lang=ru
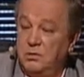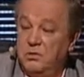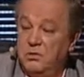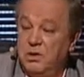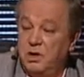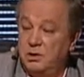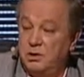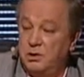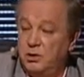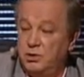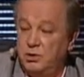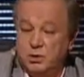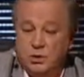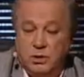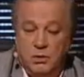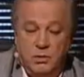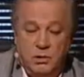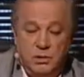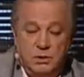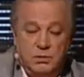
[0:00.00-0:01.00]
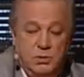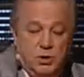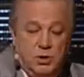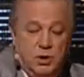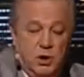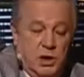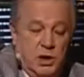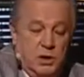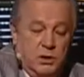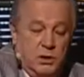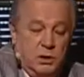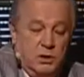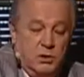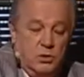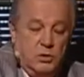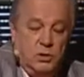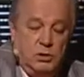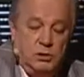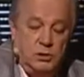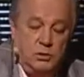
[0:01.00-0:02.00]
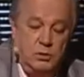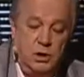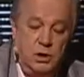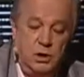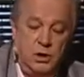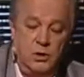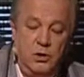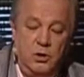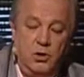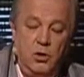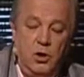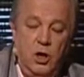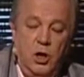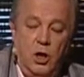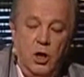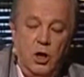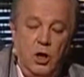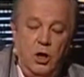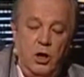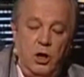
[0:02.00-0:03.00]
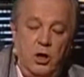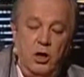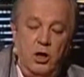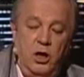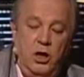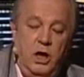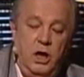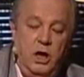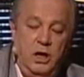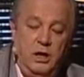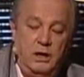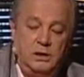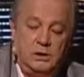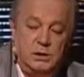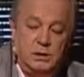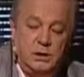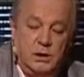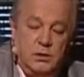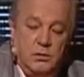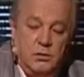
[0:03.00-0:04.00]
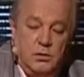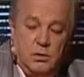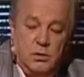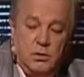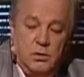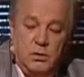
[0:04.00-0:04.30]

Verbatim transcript: Макс еще там размышляет над колом, а я говорю, рейс там.